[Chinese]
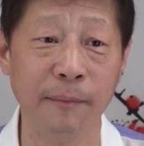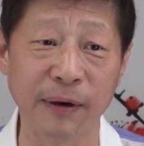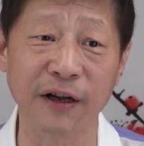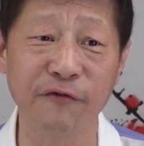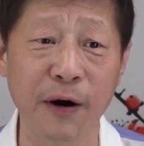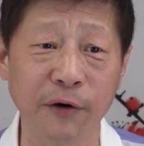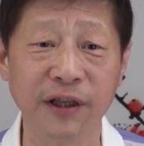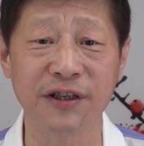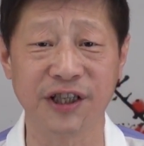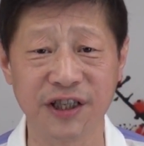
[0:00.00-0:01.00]
把它发挥
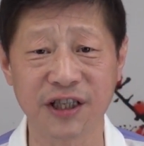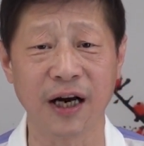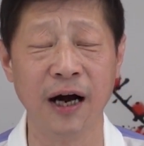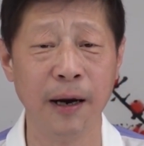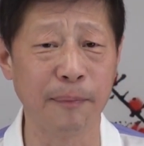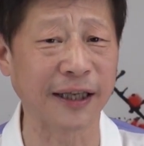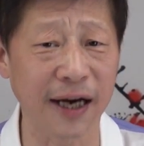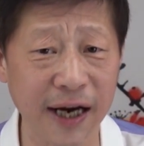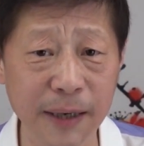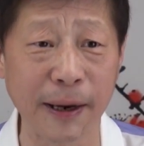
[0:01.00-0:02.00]
到极致，把它
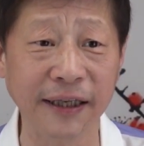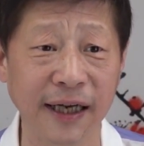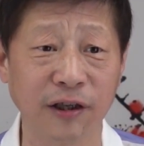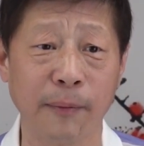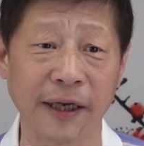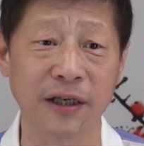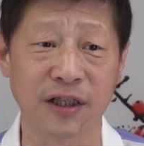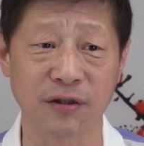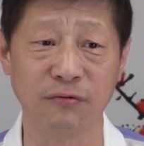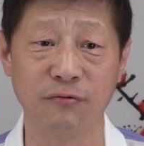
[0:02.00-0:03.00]
黑白颠倒，把它
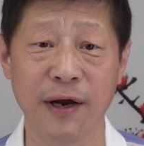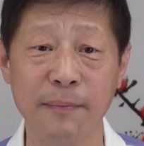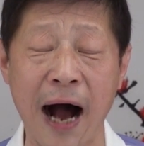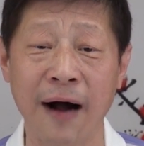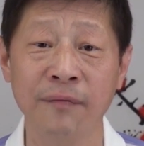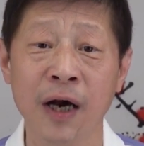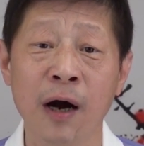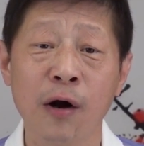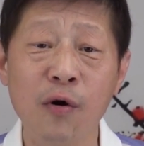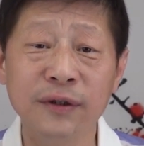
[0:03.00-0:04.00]
指鹿为马。
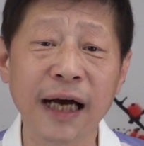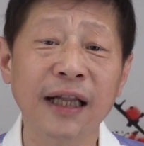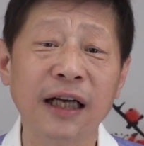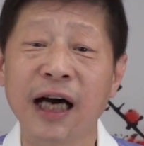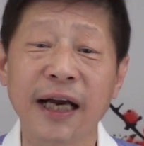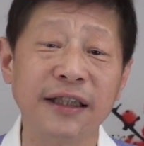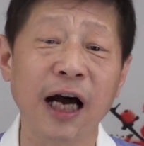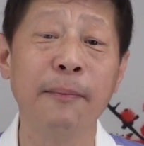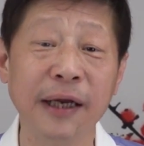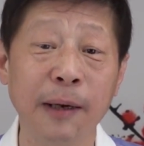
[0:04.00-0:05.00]
共产党他给
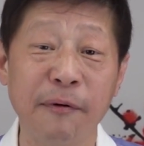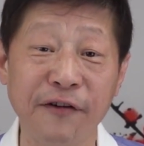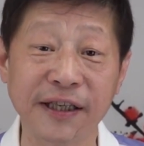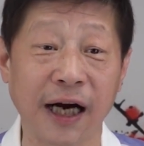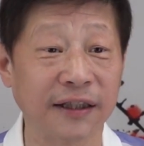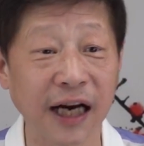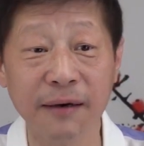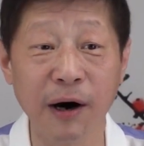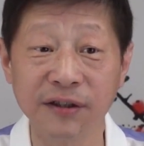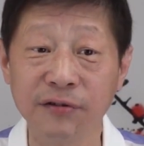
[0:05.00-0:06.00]
当兵的不发饷，但
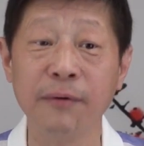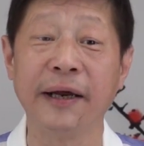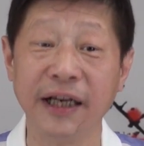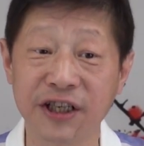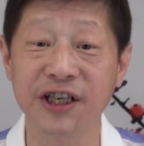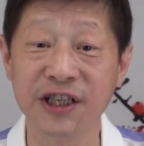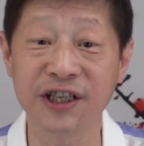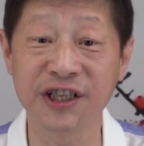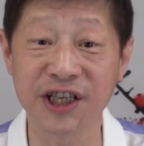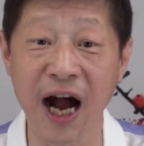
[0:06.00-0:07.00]
是毛泽东每天吃一
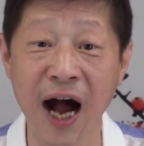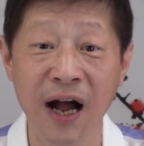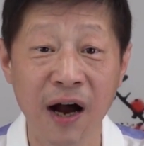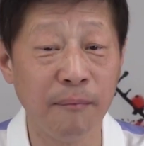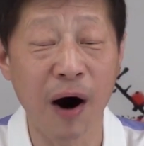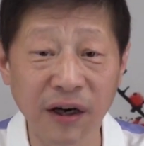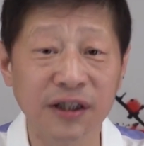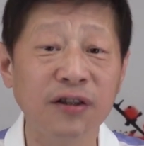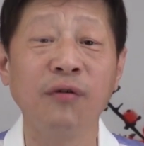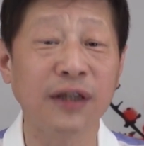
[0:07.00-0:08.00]
只鸡啊。毛
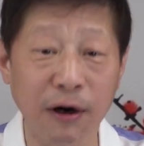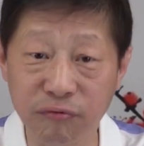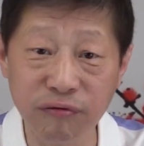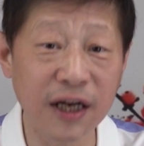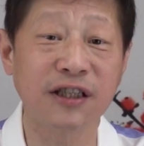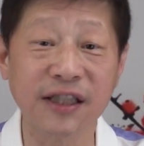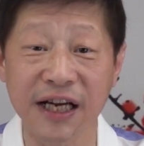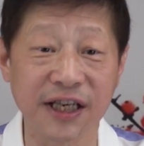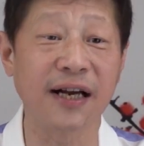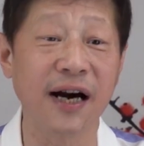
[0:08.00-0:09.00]
泽东他无论是在
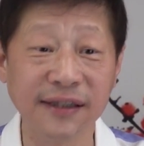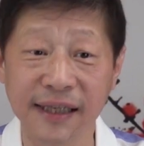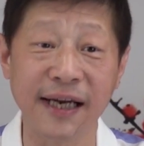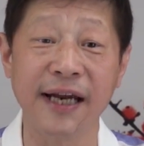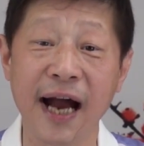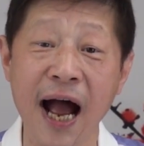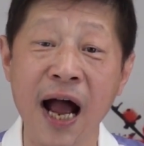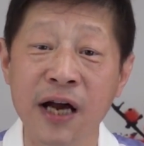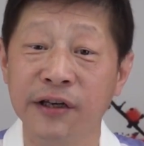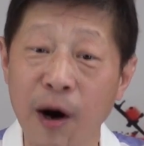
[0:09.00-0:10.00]
井冈山，在延安，
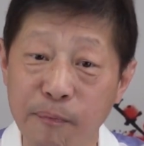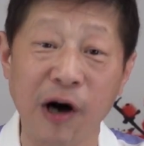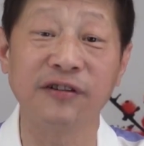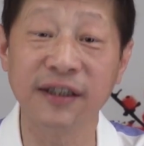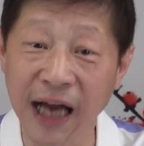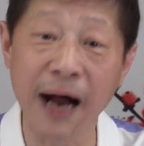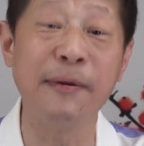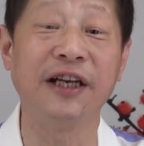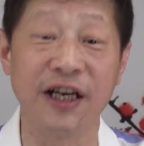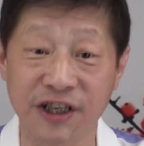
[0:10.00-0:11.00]
要保证他
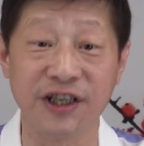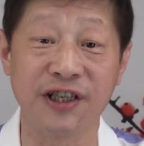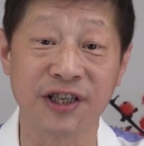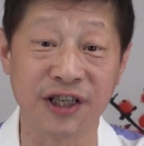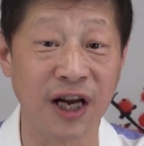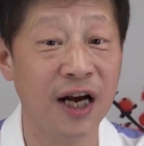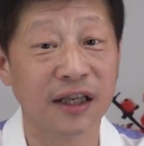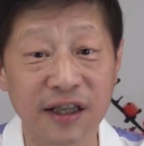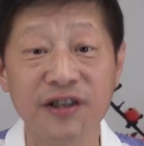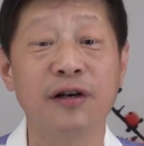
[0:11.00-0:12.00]
每天吃一只鸡，
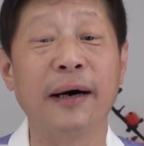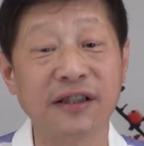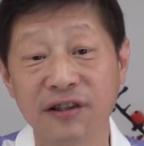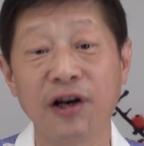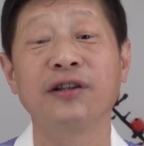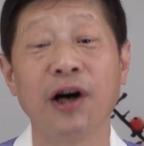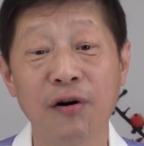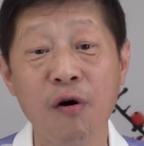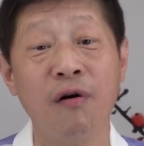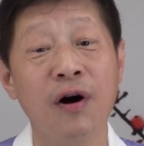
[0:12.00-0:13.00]
这就是嘛，这叫特
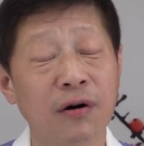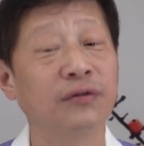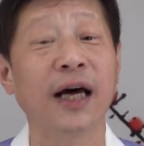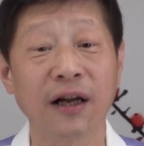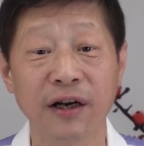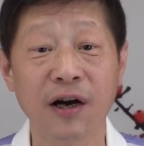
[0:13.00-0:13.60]
供。共产党的